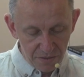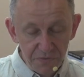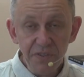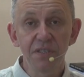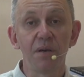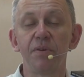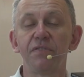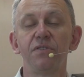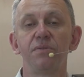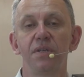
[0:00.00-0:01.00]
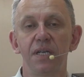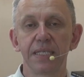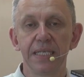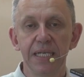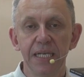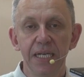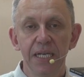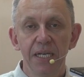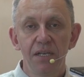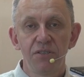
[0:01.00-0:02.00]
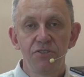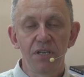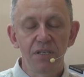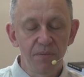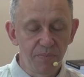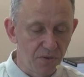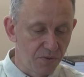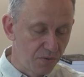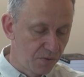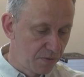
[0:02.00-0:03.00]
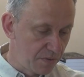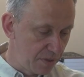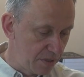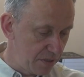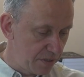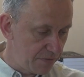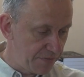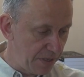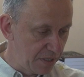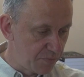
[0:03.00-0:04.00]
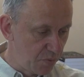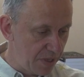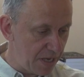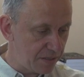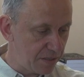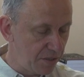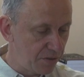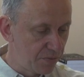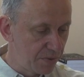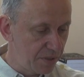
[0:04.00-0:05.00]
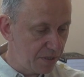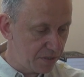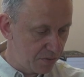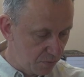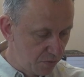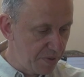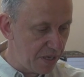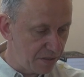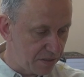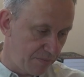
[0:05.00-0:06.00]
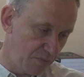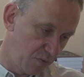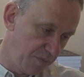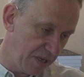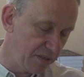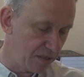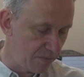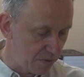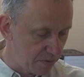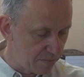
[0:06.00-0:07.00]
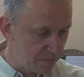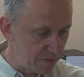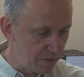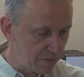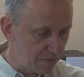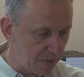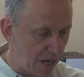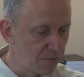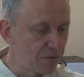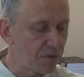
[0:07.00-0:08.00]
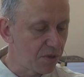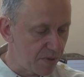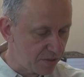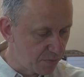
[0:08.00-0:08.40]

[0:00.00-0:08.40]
wizję pewną. Tak? Dzięki Bogu y, Felix Młynarski, który jest ulubieńcem, no, ulubieńcem, no, y, autor Tomasz